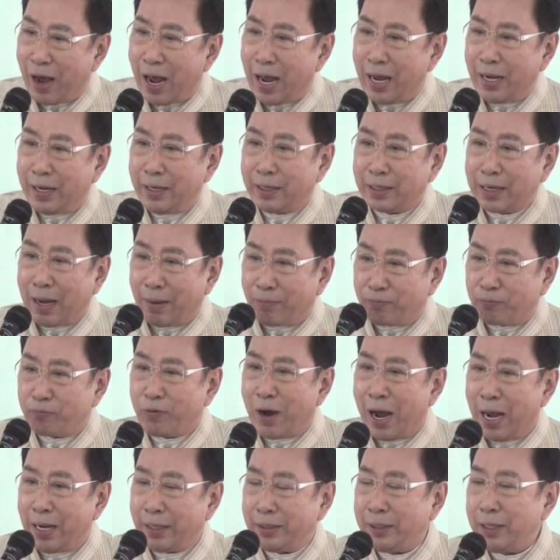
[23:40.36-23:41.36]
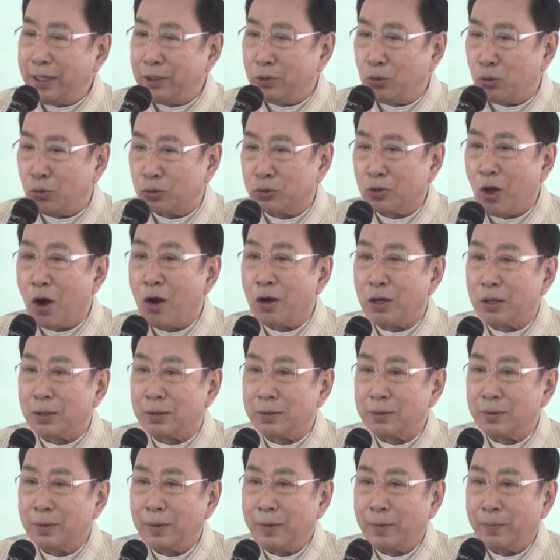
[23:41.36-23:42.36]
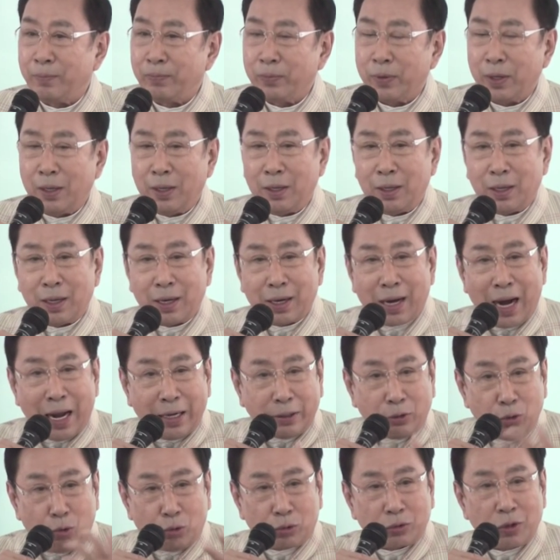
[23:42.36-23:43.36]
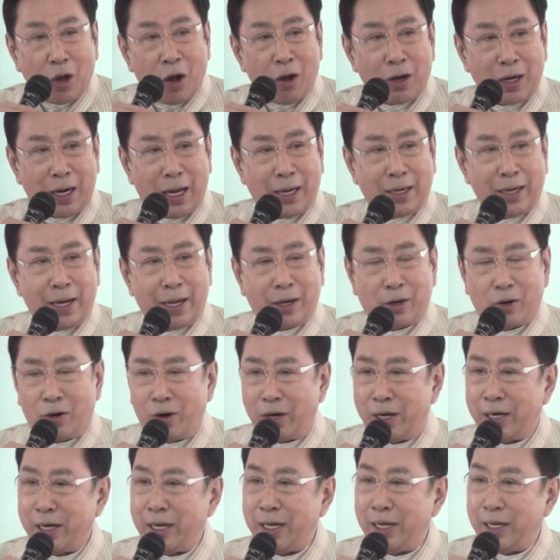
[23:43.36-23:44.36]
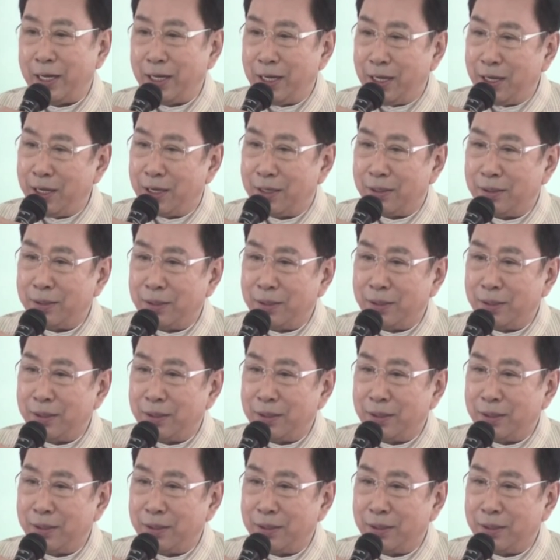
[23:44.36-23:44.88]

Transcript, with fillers: ฝ่ายกับฝ่ายที่ถูกต้องใครถูกต้องในกรณีนี้